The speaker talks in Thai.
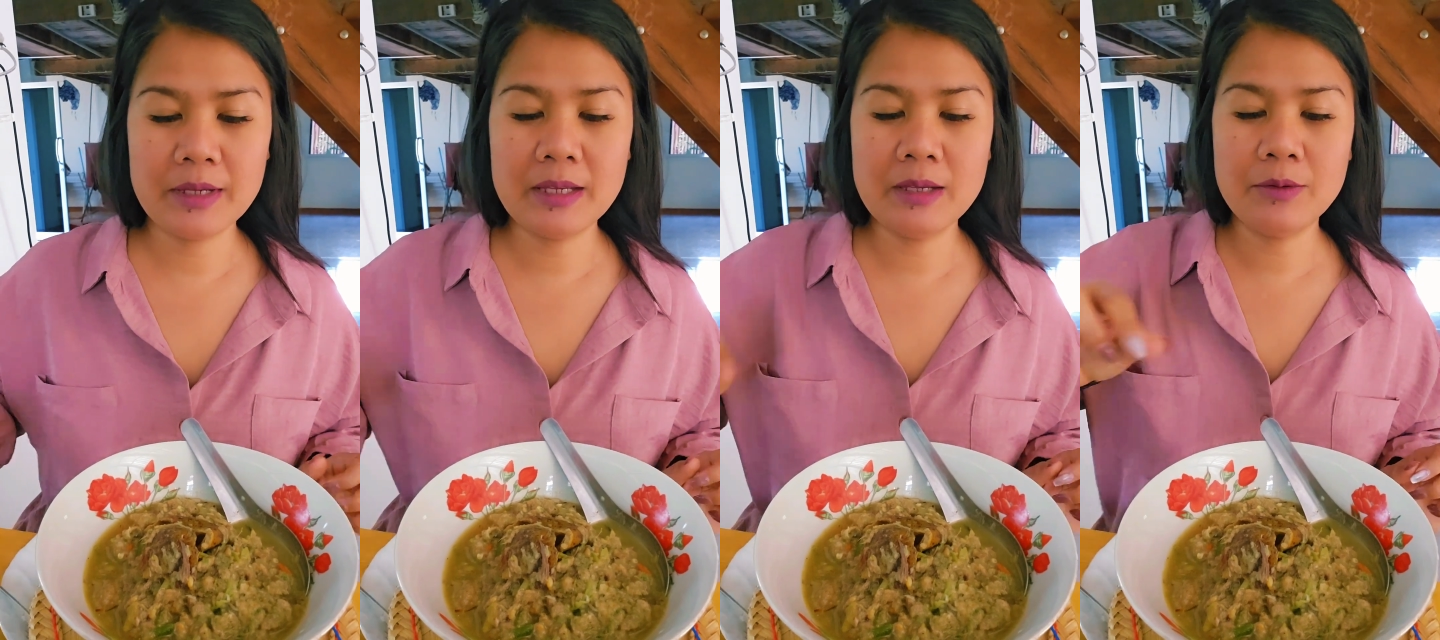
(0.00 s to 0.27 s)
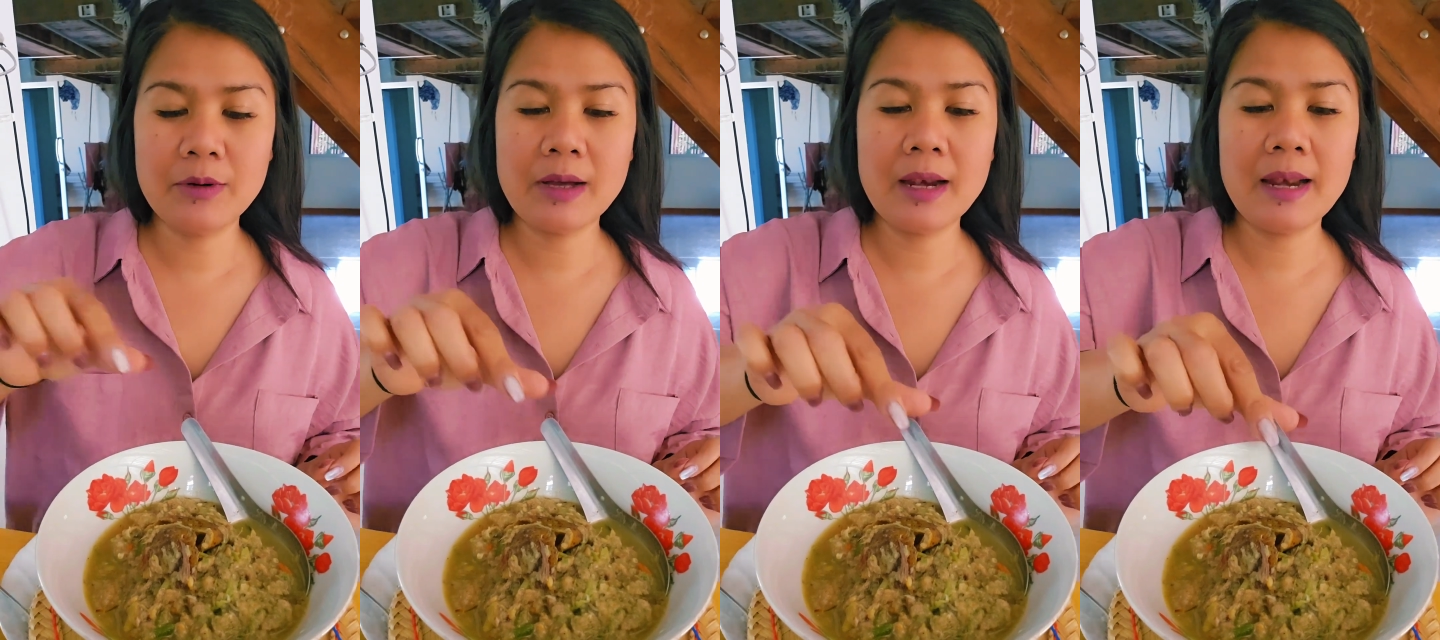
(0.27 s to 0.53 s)
หิ
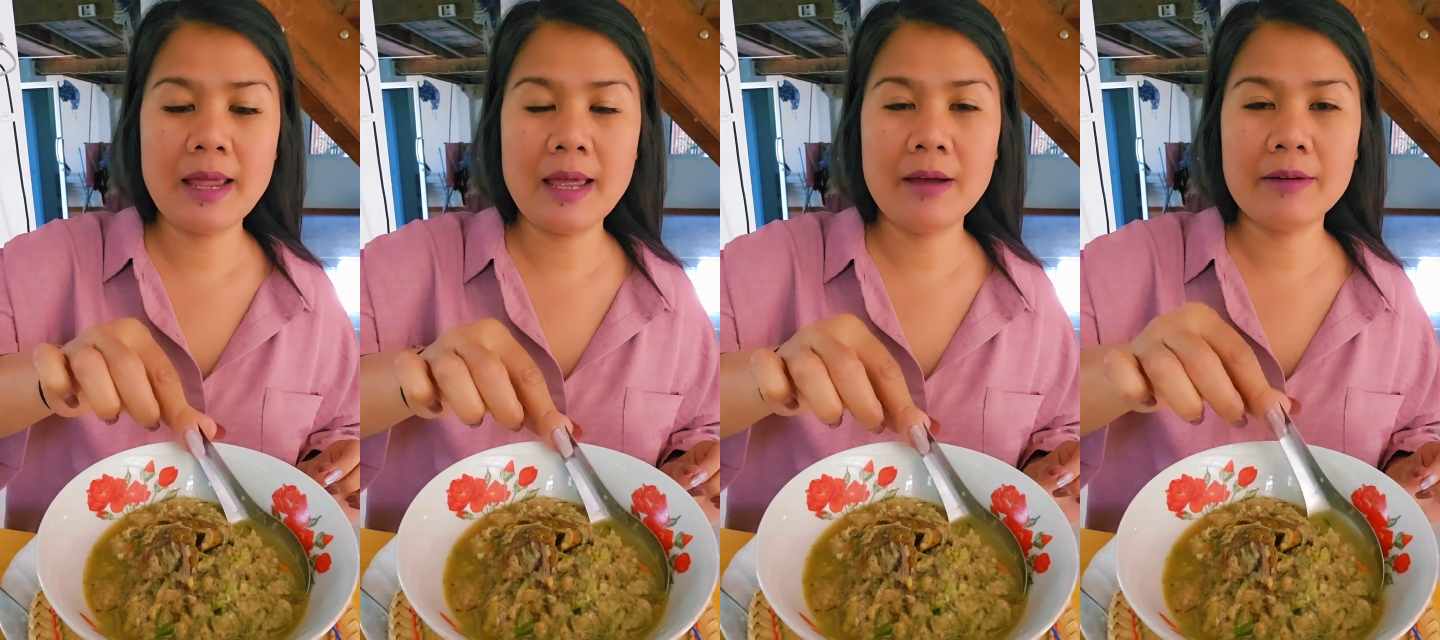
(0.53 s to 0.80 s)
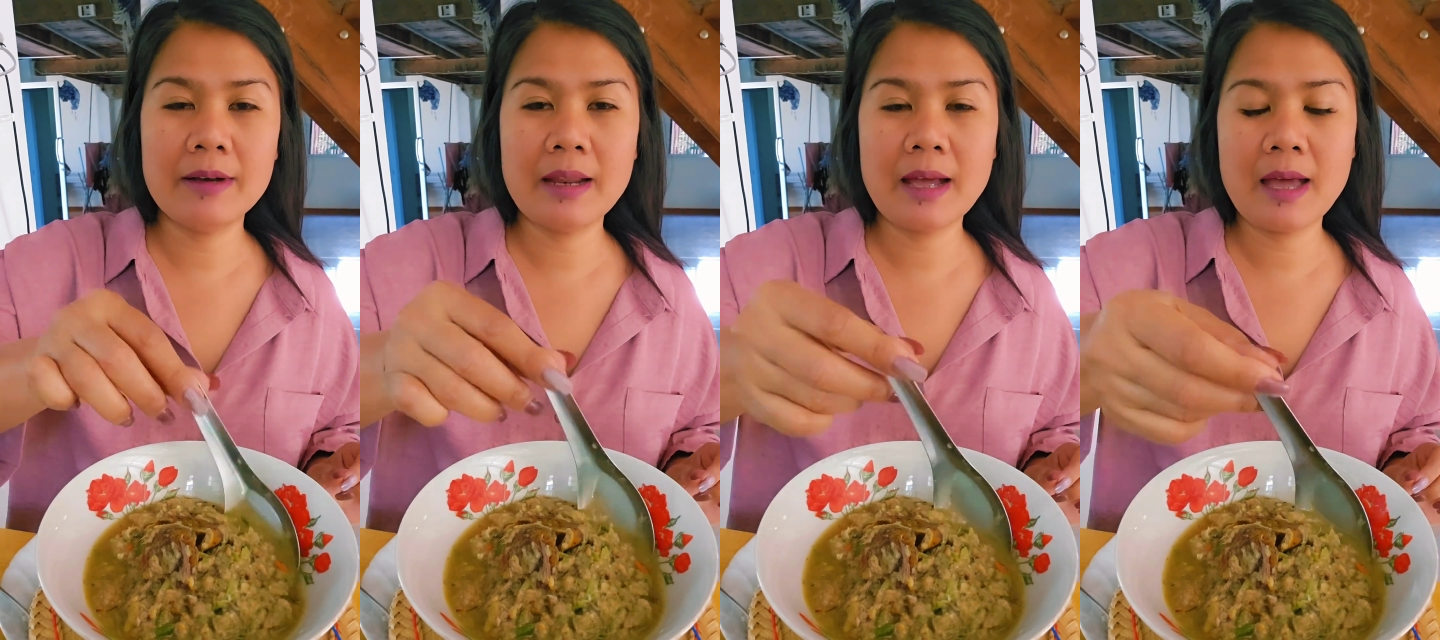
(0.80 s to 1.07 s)
วกันแล้ว
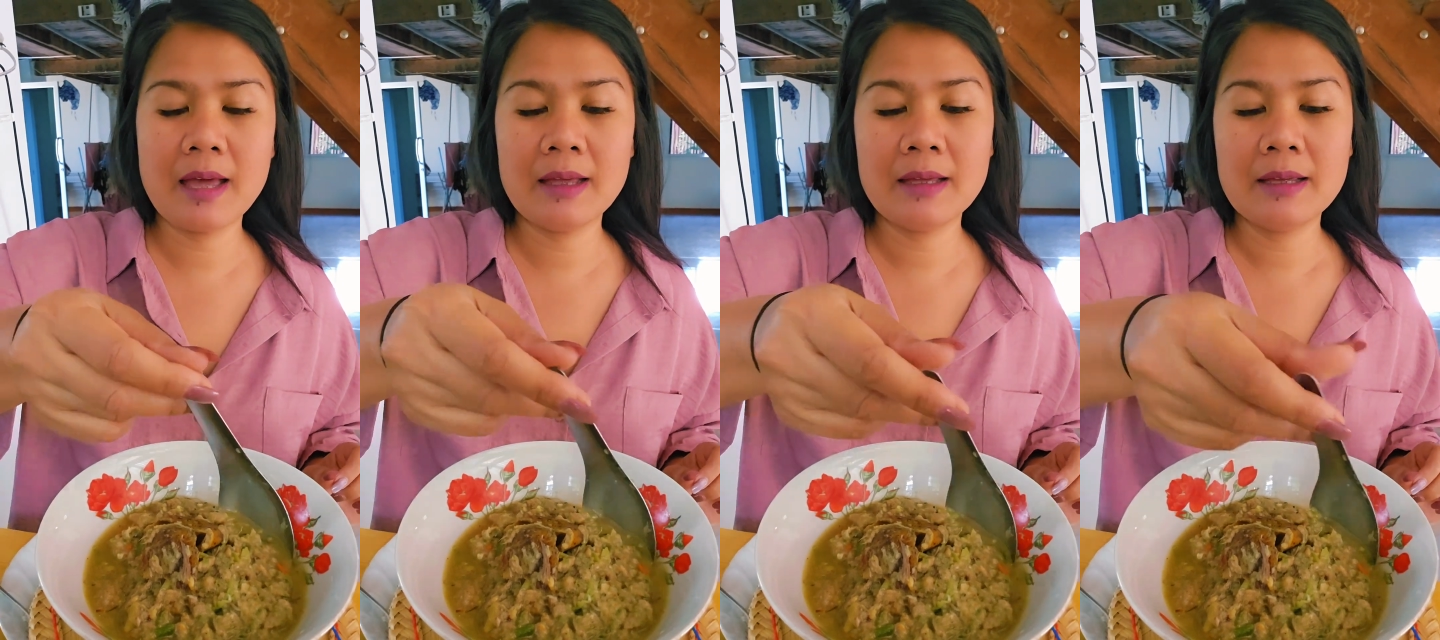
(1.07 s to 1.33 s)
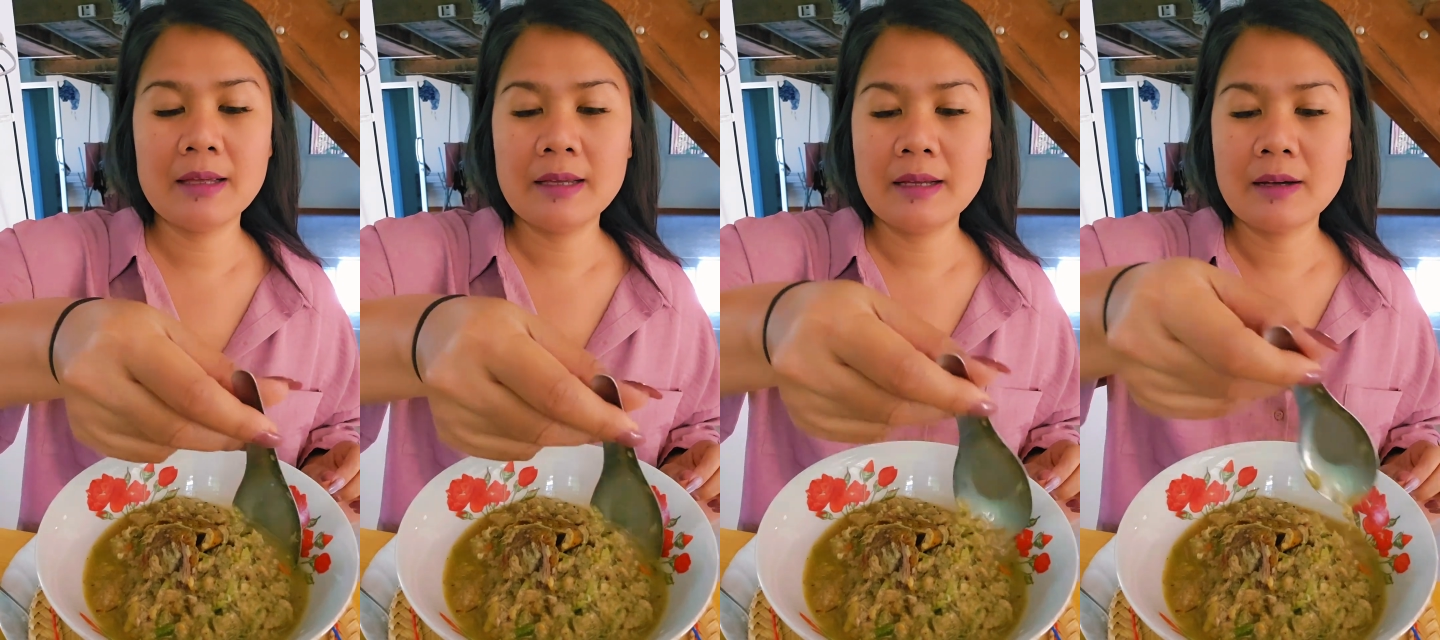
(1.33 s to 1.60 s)
นะคะ
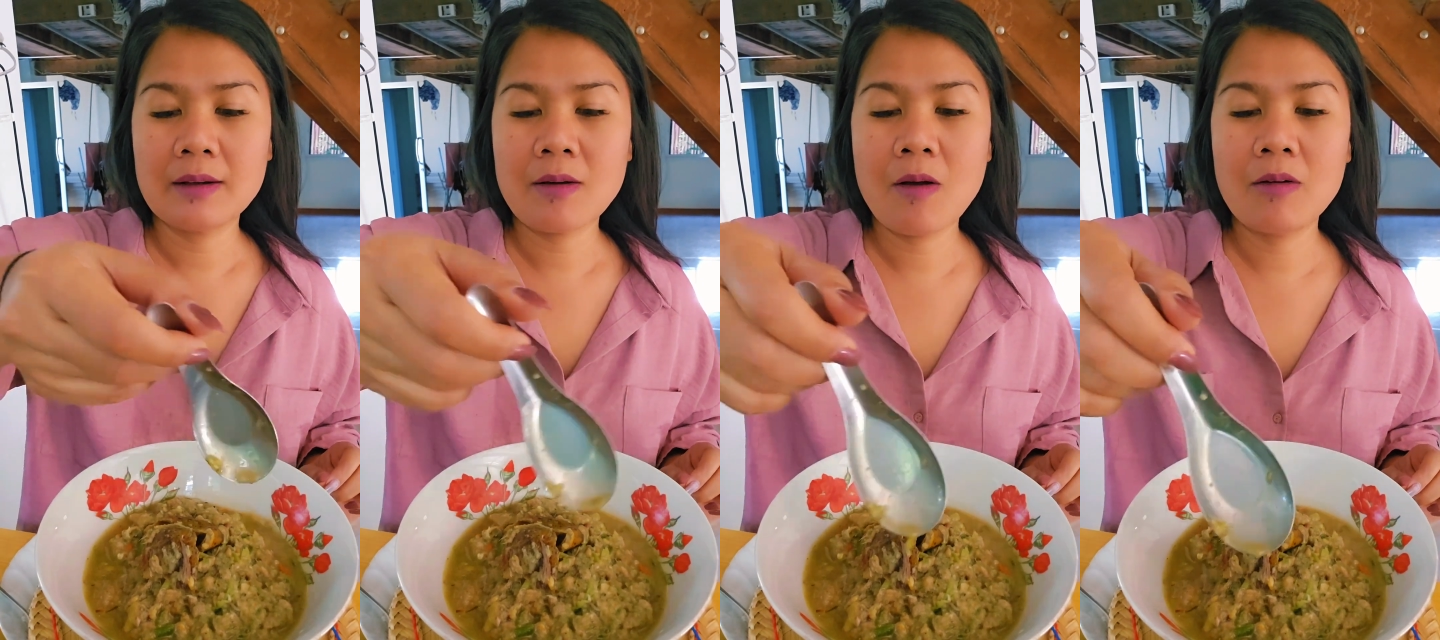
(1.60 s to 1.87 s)
ก